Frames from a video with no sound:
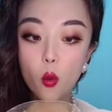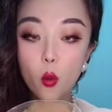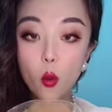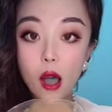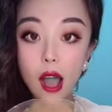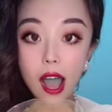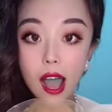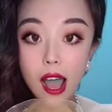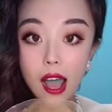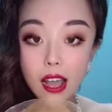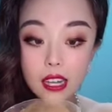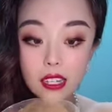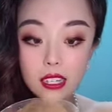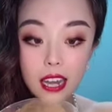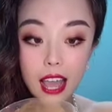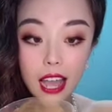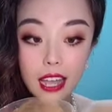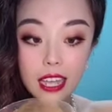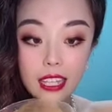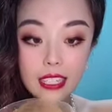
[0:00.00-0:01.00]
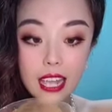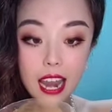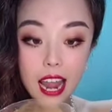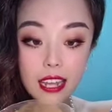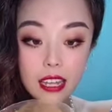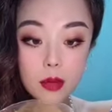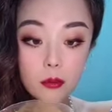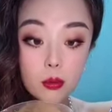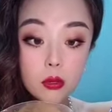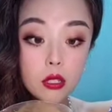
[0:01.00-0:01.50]
哇，这里还可以再
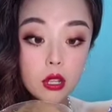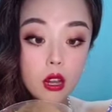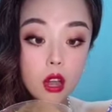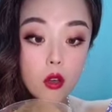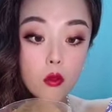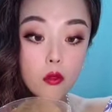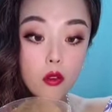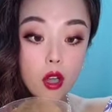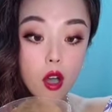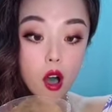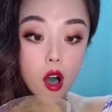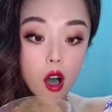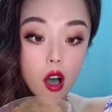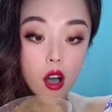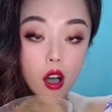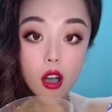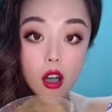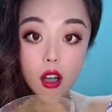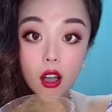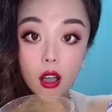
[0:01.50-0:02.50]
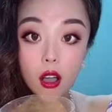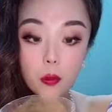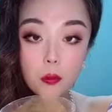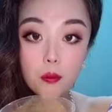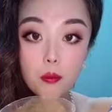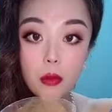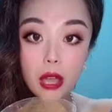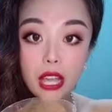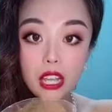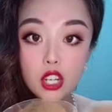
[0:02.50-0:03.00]
来点，不能浪费哦。
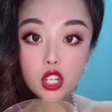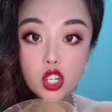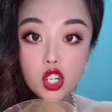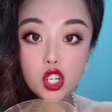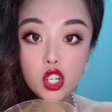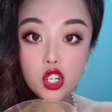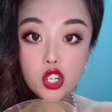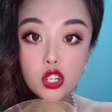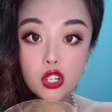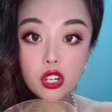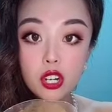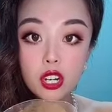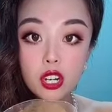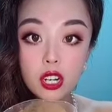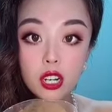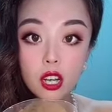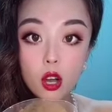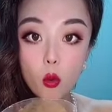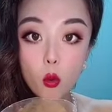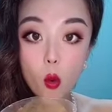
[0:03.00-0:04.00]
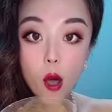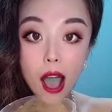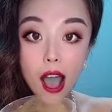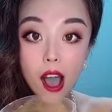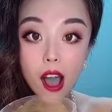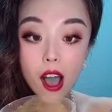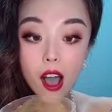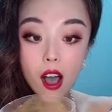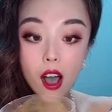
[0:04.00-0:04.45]
美食哇，